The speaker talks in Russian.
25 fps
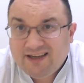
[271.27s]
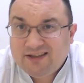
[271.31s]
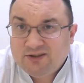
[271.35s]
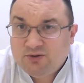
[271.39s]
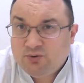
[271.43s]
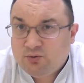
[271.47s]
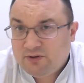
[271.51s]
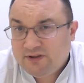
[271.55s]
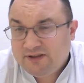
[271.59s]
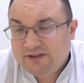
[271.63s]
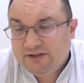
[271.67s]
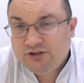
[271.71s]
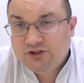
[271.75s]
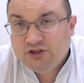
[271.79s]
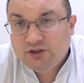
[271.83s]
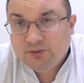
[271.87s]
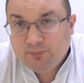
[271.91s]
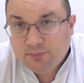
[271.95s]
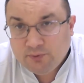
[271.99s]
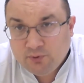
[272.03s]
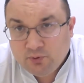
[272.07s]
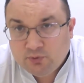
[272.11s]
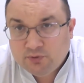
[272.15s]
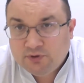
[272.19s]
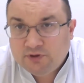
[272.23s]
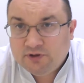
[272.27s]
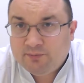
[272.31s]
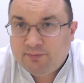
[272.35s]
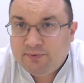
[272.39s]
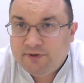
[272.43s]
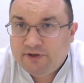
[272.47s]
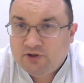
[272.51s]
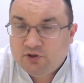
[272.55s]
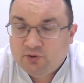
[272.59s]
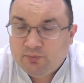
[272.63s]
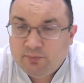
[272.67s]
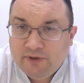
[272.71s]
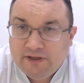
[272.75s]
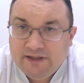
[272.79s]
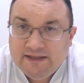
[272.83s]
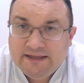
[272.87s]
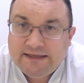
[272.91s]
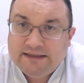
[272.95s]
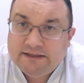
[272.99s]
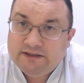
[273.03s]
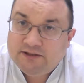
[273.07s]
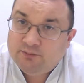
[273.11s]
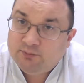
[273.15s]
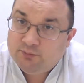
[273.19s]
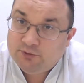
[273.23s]
которые достаточно плотно прикреплены
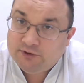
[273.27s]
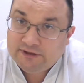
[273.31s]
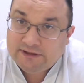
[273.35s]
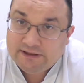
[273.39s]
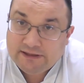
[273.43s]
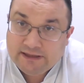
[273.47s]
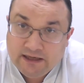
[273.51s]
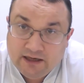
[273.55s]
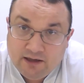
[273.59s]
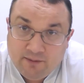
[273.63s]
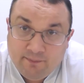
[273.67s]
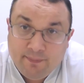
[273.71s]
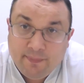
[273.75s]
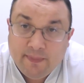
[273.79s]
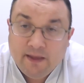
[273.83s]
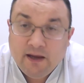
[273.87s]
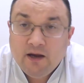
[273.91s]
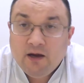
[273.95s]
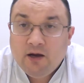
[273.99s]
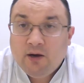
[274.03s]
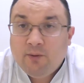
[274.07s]
к этим узелкам,